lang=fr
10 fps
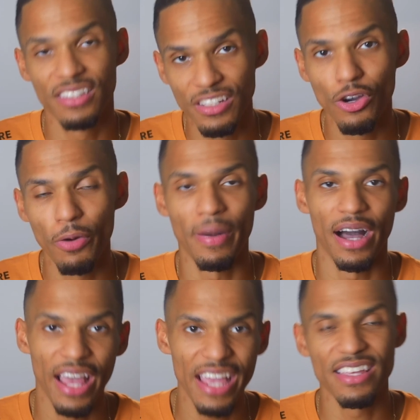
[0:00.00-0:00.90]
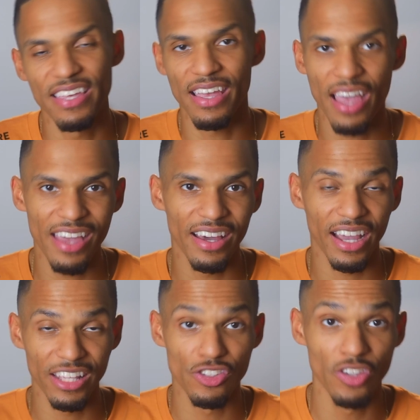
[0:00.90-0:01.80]
Guillaume, aka
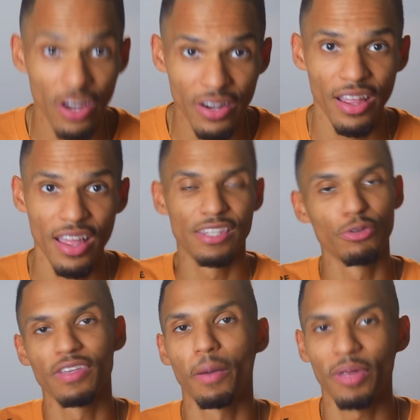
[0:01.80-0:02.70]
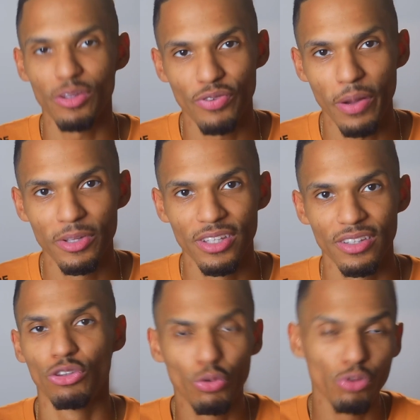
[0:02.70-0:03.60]
Red Zoll, c'est aussi un père de
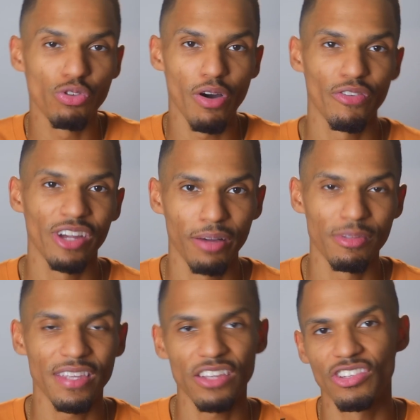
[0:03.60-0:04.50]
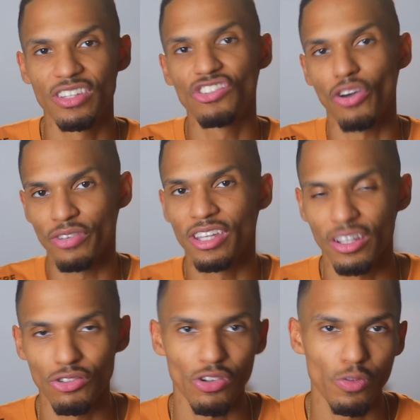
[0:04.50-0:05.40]
famille. Du coup, je lui ai envoyé un message, j'ai dit j'ai envie
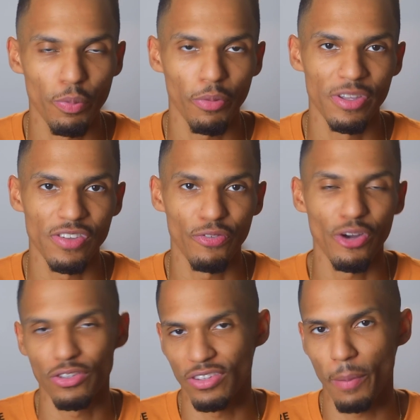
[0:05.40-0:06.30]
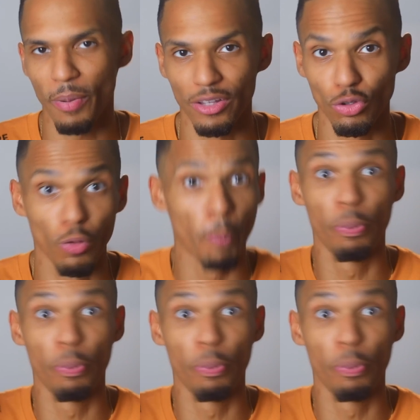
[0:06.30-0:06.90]
d'écrire une chanson pour mes enfants, est-ce que t'as pas un truc